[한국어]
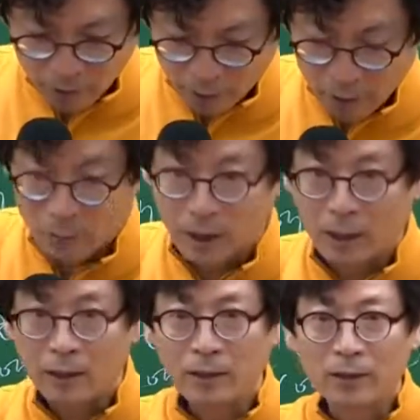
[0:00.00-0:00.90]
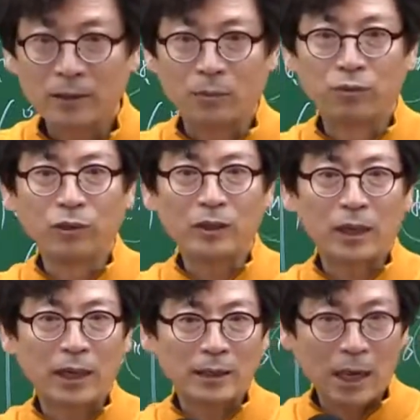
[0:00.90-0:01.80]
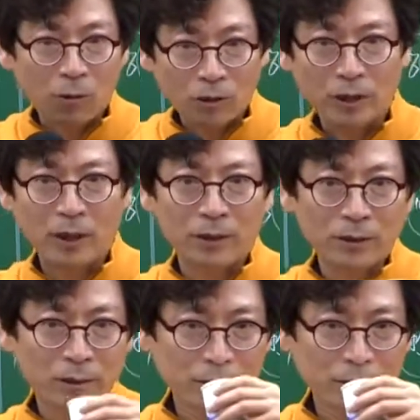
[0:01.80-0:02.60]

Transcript: 처리했습니다. 자, 부기등기까지 하고 싶게요.